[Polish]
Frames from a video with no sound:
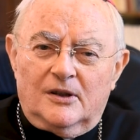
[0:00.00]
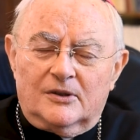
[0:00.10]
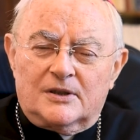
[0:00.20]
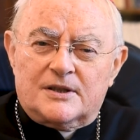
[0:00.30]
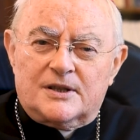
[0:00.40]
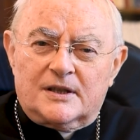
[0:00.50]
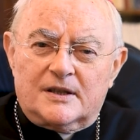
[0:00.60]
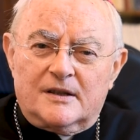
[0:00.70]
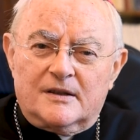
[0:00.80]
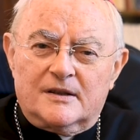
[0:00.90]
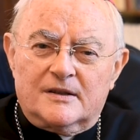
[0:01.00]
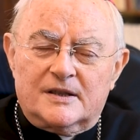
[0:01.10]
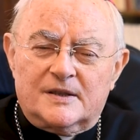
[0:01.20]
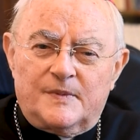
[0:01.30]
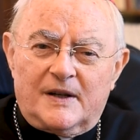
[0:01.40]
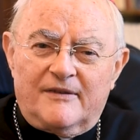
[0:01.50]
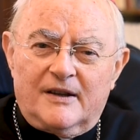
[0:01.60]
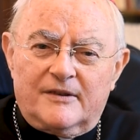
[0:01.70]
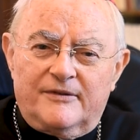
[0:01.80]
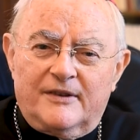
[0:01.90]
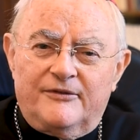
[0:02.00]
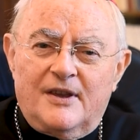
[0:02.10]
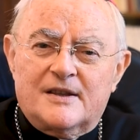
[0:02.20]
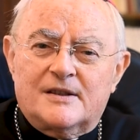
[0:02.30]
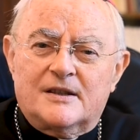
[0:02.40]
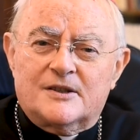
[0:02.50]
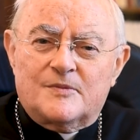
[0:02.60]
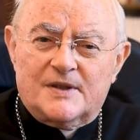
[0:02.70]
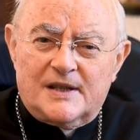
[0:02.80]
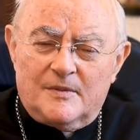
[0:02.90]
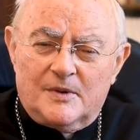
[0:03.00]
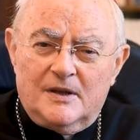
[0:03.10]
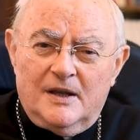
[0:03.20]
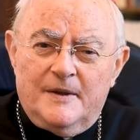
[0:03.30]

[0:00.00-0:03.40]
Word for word: o naszych y, sprawach wie więcej niż my sami.